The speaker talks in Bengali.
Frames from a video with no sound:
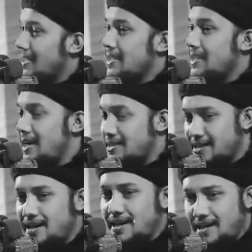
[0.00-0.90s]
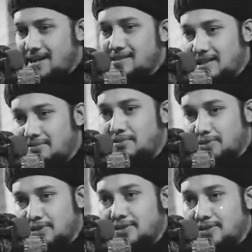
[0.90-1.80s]
নারীরা কি হাজারা আলিহা সালামের
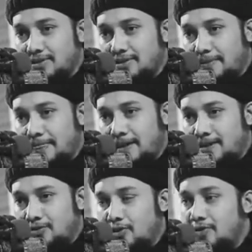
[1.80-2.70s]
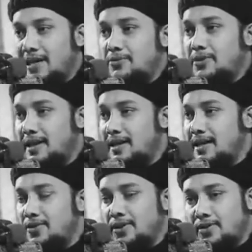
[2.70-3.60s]
মতো যখন এমন
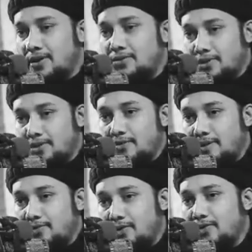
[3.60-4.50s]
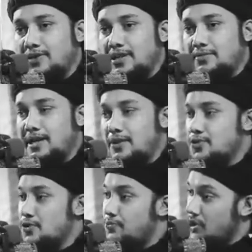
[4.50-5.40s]
নারীরা ঘরে ঘরে তৈরি হবে তখন দেখবেন
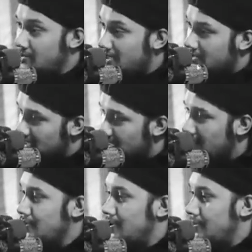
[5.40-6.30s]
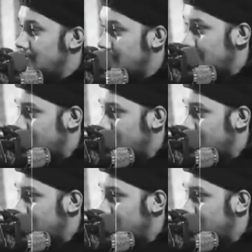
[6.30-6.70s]
আদর্শ পরিবার ঠিকই গঠিত হবে